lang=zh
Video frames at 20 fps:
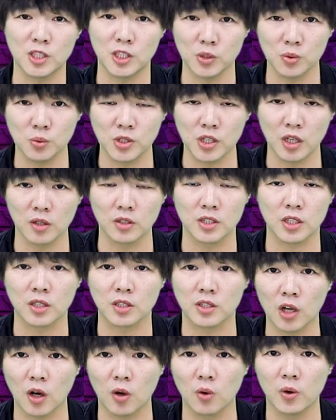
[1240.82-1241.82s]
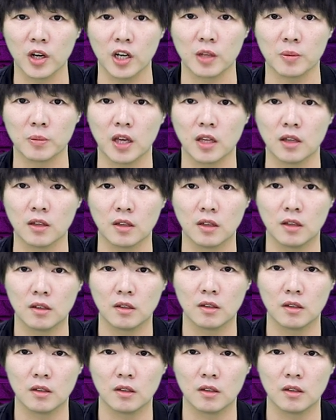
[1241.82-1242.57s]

基督教的这个教会里面，